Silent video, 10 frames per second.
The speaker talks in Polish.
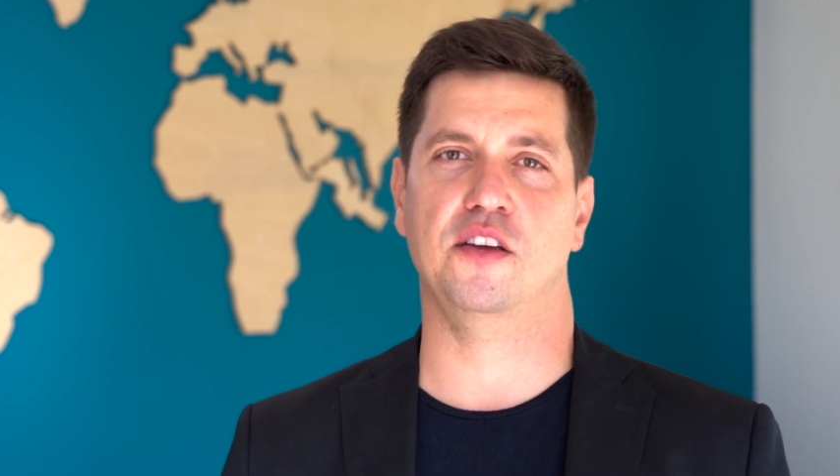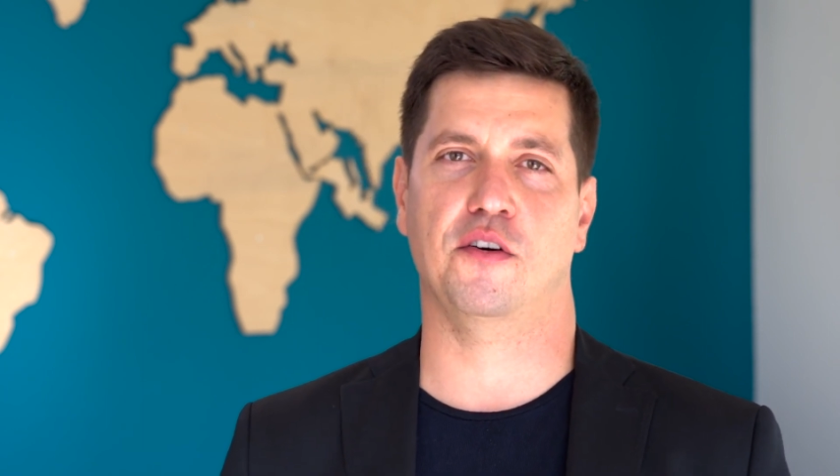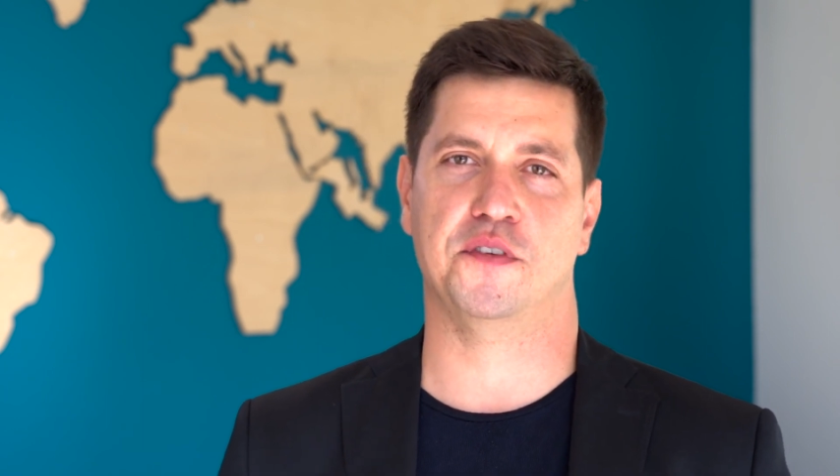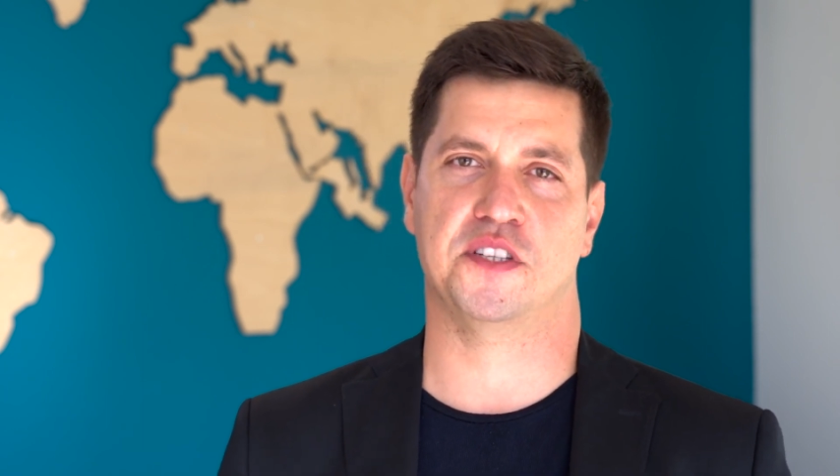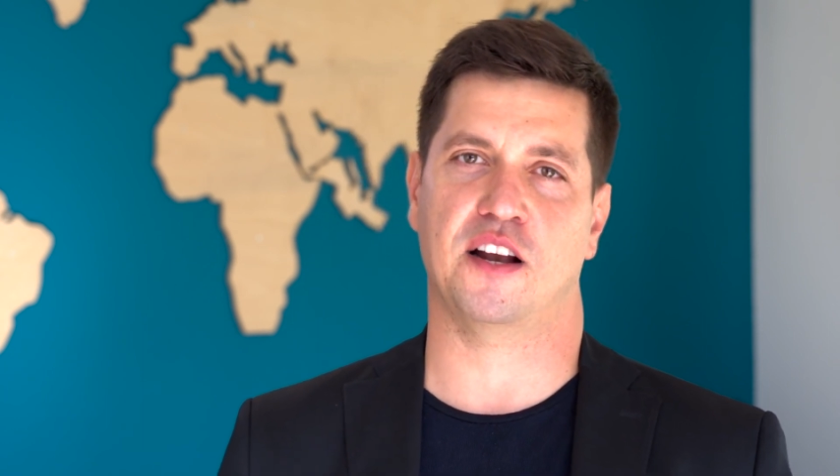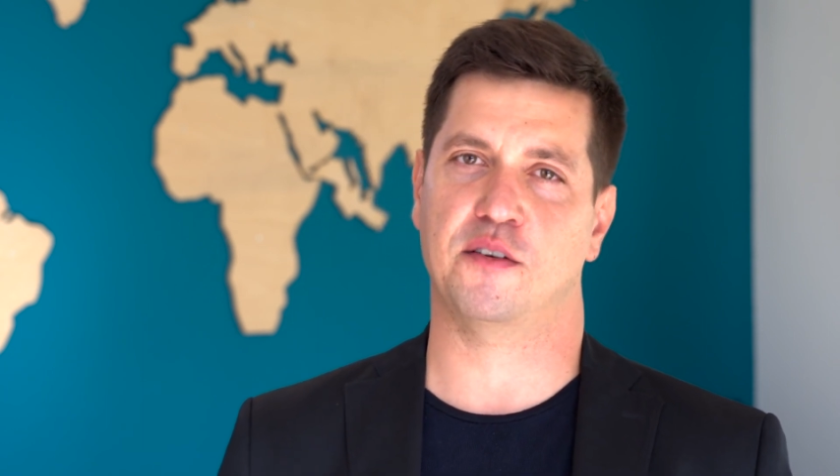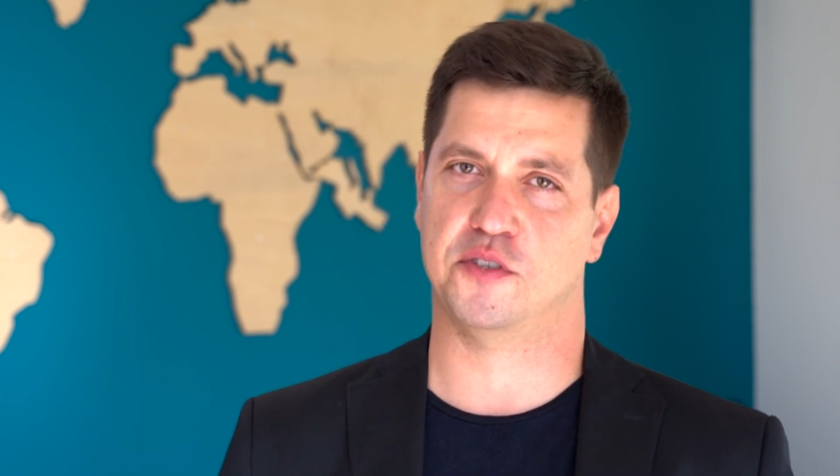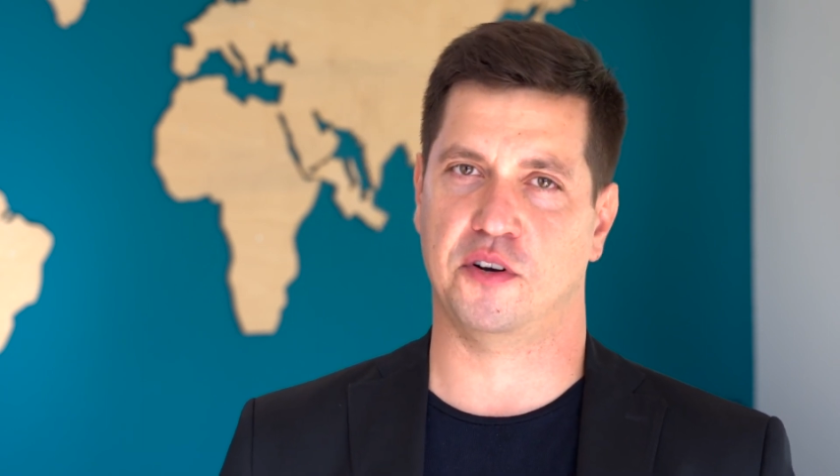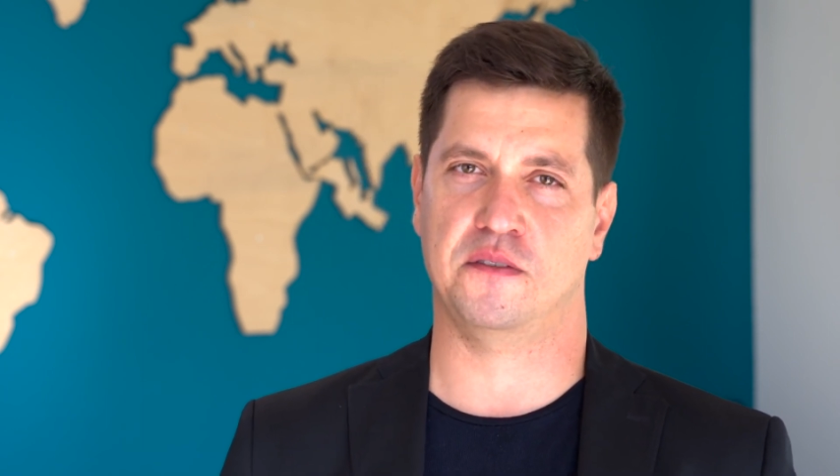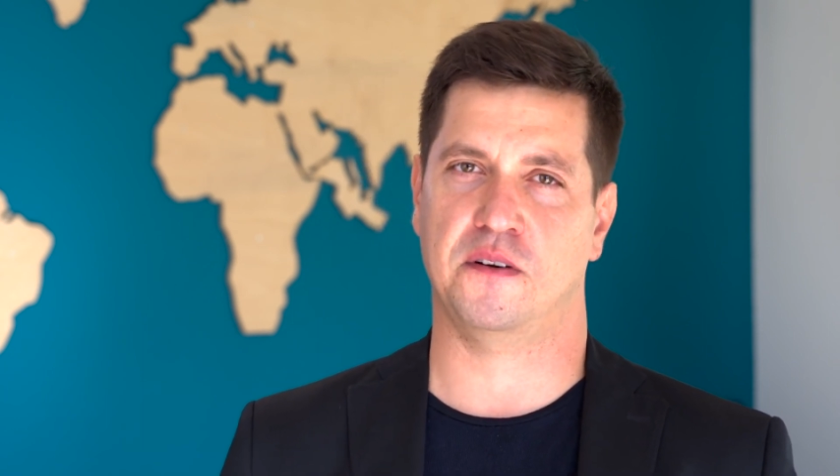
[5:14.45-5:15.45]
i oficjalną
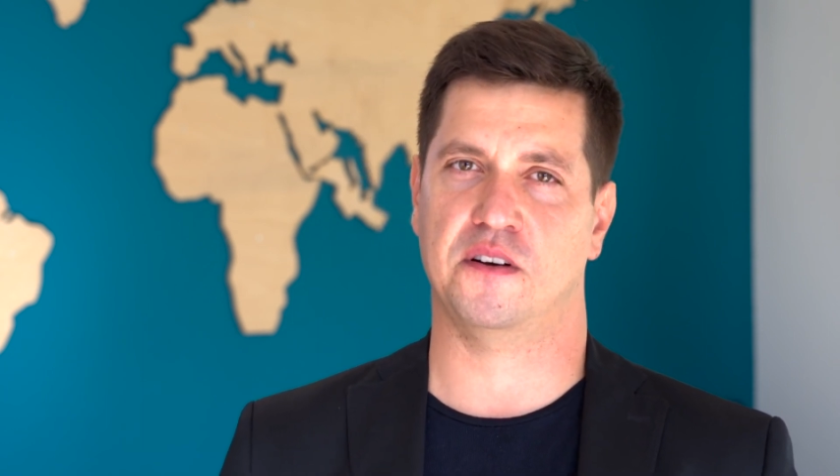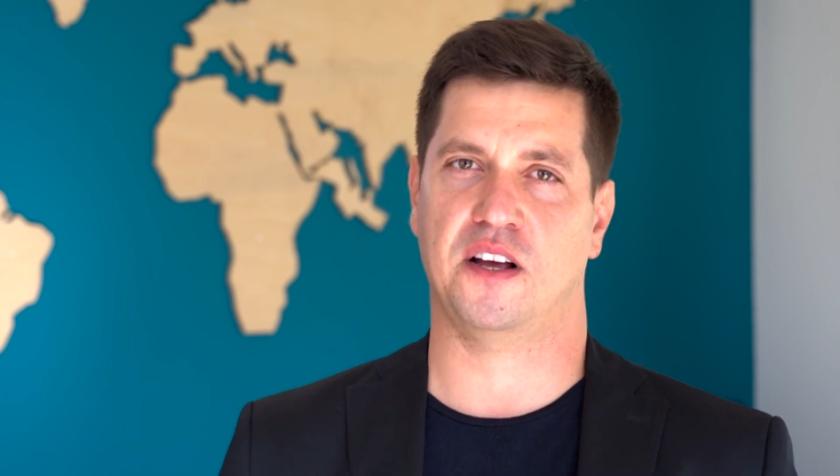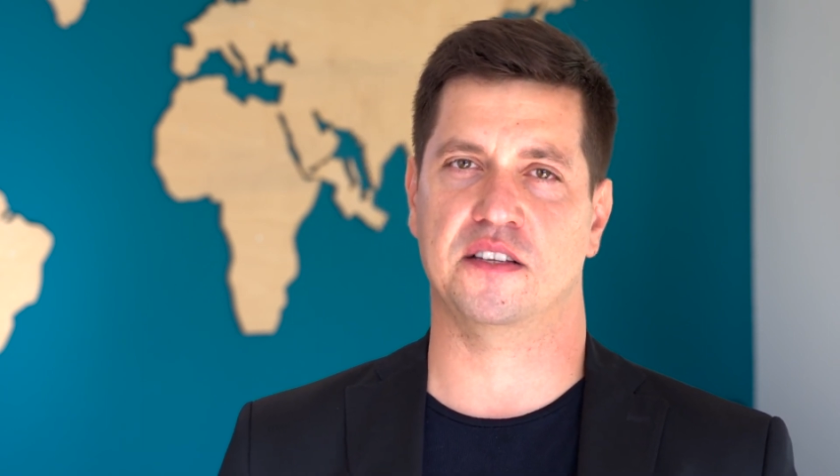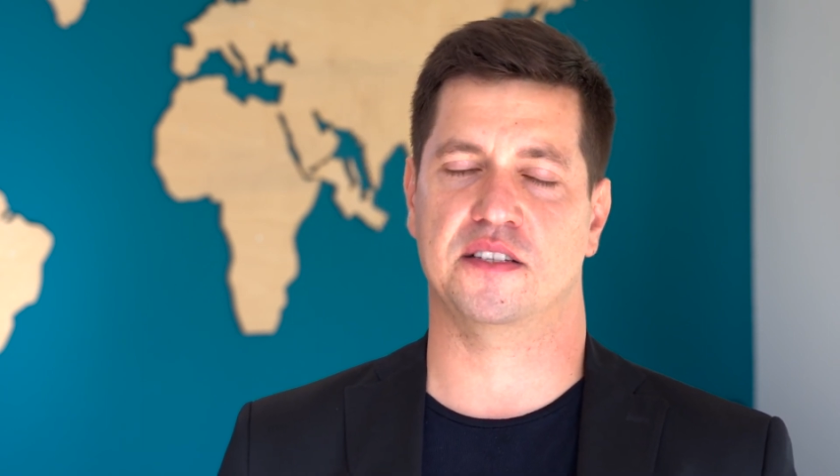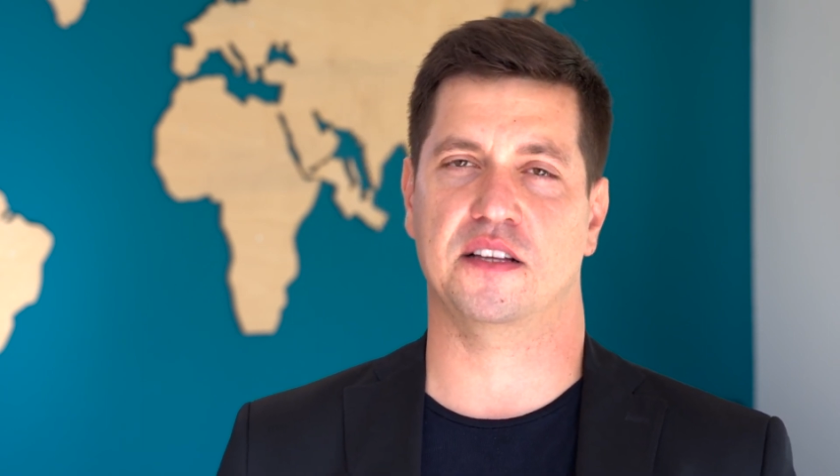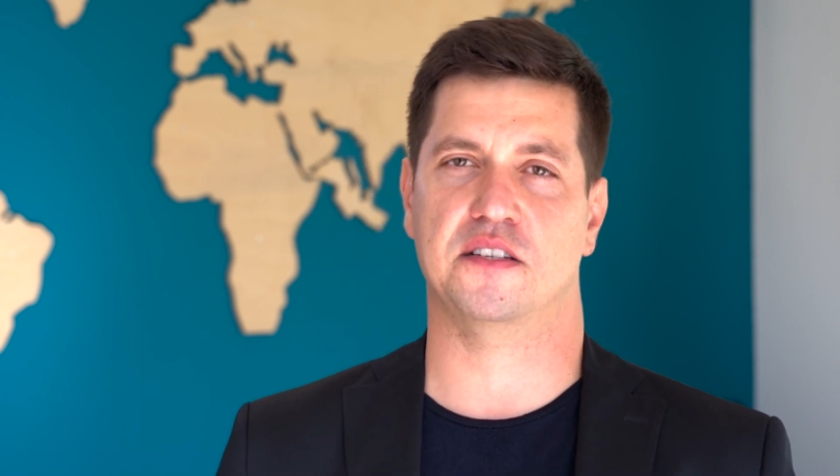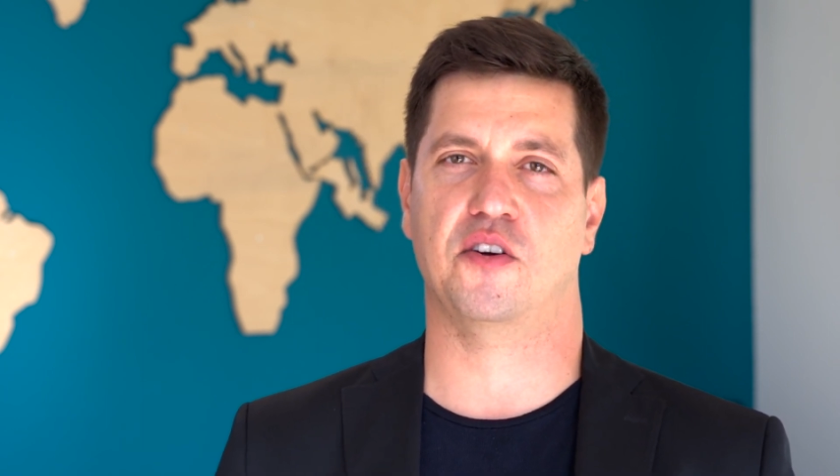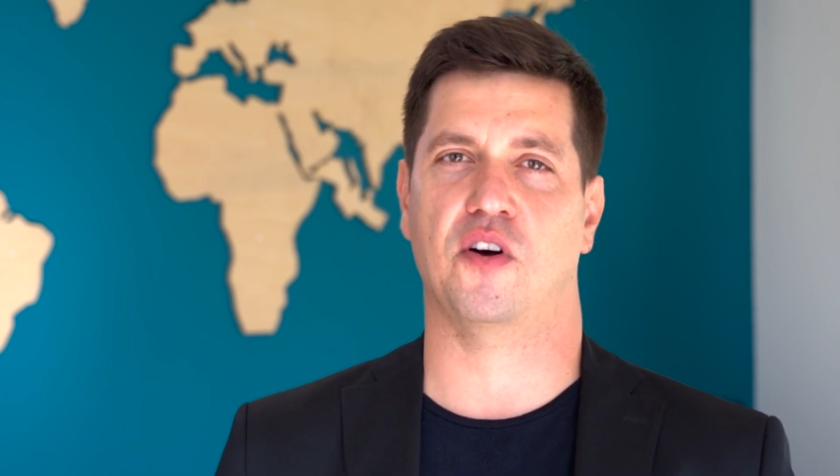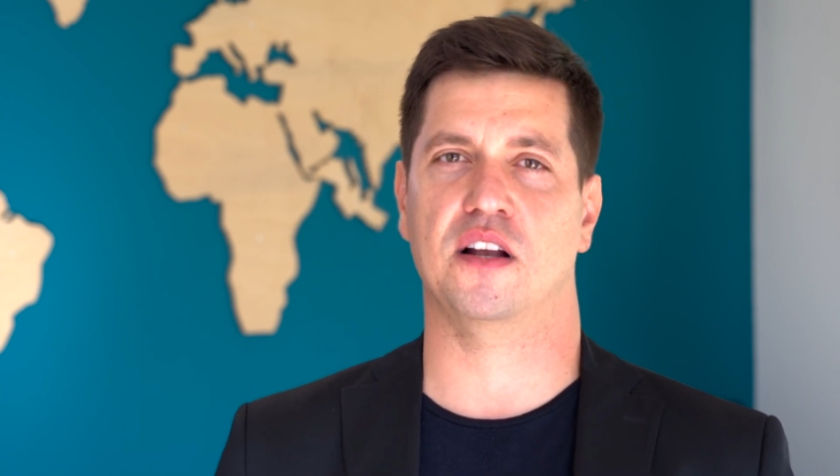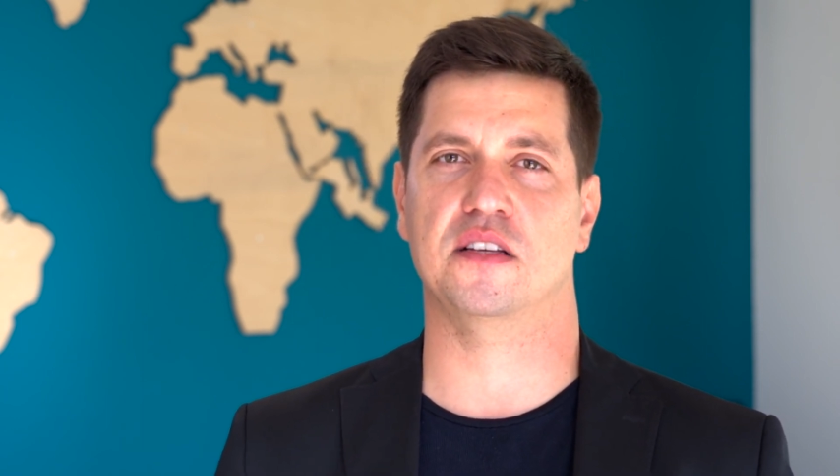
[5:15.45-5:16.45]
stronę organizacji
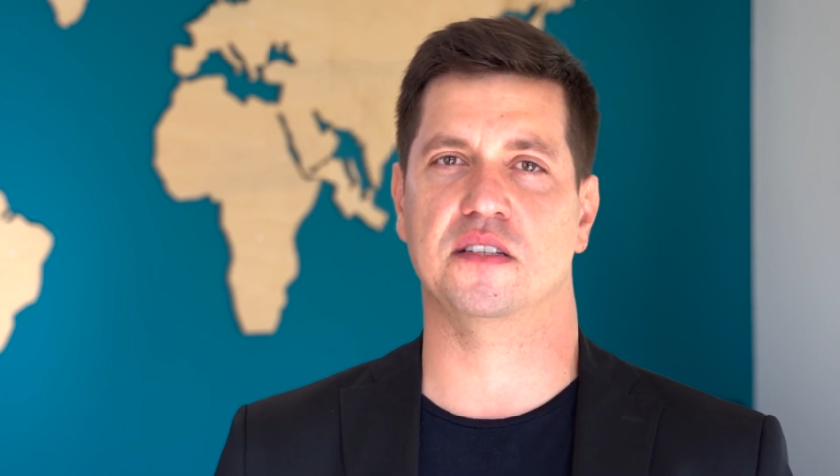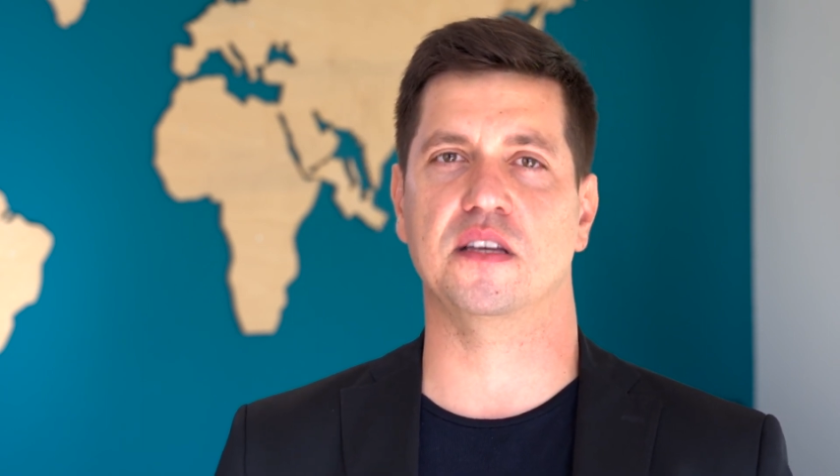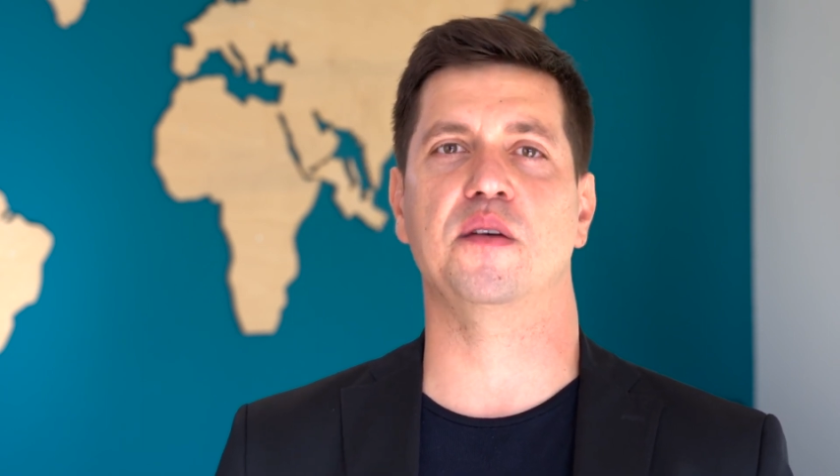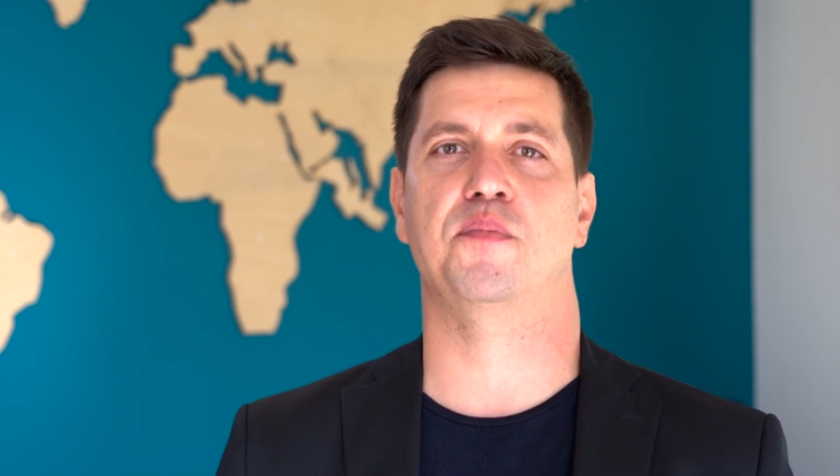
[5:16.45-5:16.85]
Koalicji